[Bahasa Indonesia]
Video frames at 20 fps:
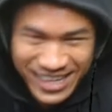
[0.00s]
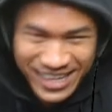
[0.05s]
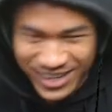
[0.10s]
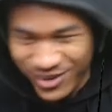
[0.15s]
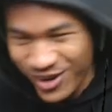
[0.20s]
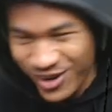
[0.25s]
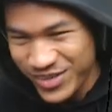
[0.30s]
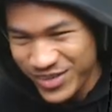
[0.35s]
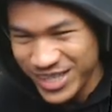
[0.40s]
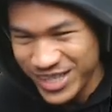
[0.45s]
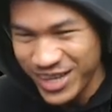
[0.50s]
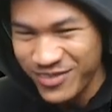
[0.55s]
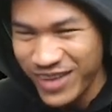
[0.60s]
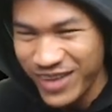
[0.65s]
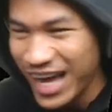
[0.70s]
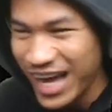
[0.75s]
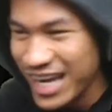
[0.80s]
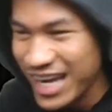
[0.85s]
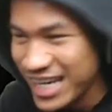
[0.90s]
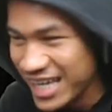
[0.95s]
Gue pertama
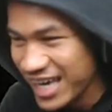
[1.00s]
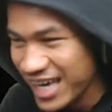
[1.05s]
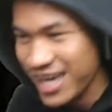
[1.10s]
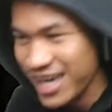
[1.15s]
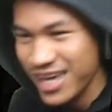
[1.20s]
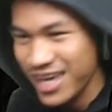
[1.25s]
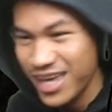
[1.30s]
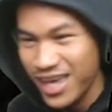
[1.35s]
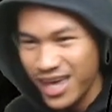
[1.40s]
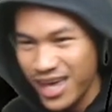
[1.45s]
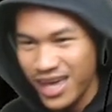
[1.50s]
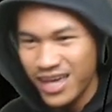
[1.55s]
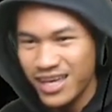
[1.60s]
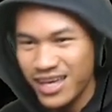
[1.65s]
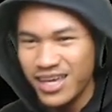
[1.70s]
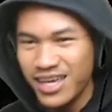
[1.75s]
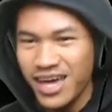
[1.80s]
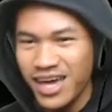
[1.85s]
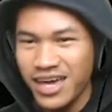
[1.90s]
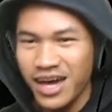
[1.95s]
kali Eh,
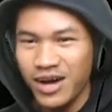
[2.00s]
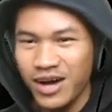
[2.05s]
Iya ya,